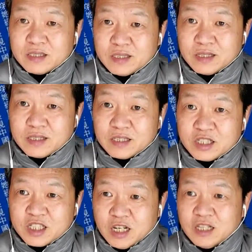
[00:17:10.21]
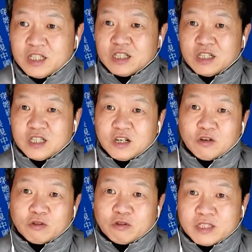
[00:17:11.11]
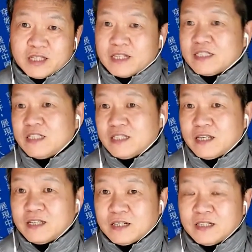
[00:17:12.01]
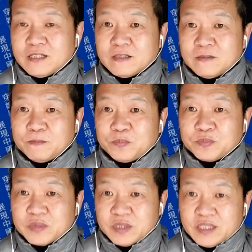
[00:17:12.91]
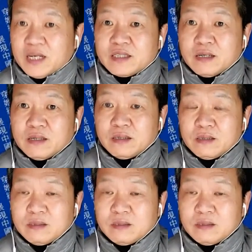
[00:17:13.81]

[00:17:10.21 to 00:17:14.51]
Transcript: 这个整体的人口的再生产能力。下降了，